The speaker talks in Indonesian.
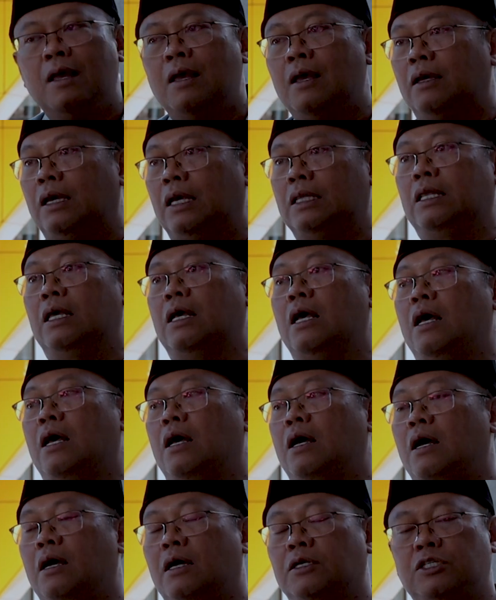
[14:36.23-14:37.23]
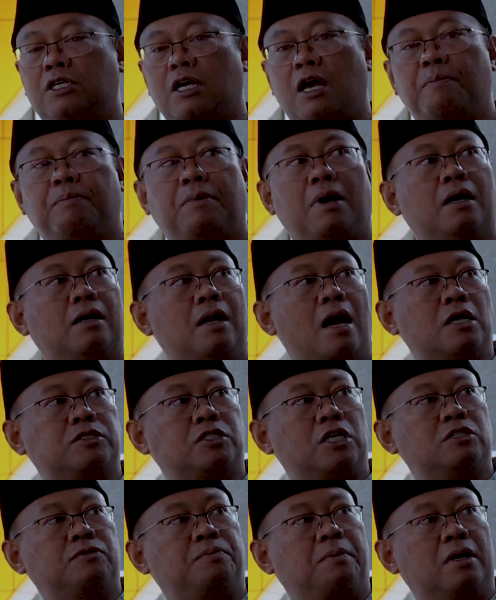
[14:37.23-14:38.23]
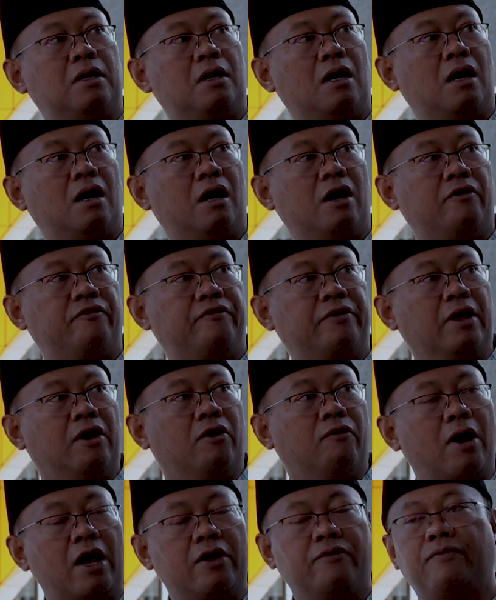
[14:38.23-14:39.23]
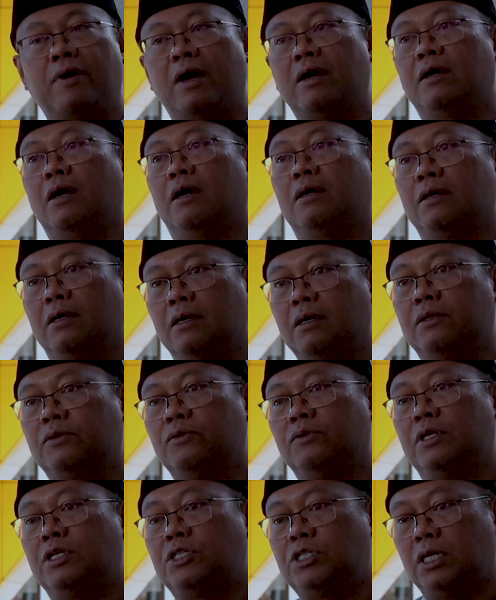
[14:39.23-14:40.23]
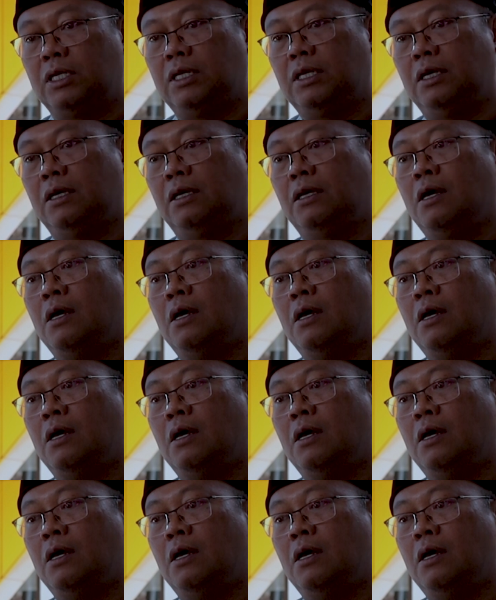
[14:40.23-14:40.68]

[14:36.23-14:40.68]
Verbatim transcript: Kita siapkan akses pada eh, free wifi eh, itu di sini